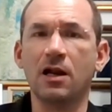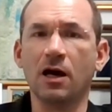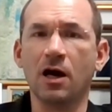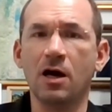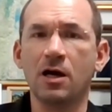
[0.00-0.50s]

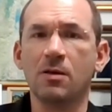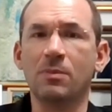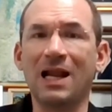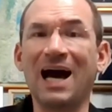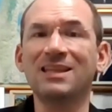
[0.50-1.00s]
علاقه
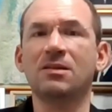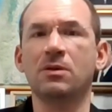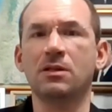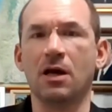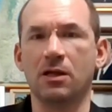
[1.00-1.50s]
بالحد
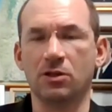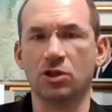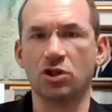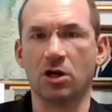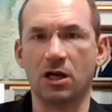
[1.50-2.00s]
من
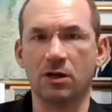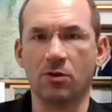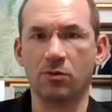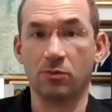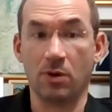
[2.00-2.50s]
الانتشار
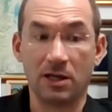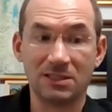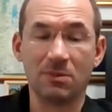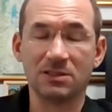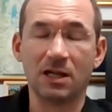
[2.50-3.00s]
لكن
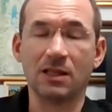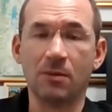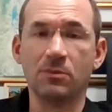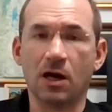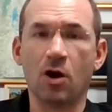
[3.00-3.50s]
وهذه مساله
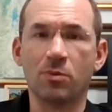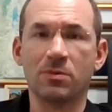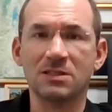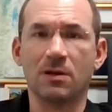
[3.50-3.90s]
امن قومي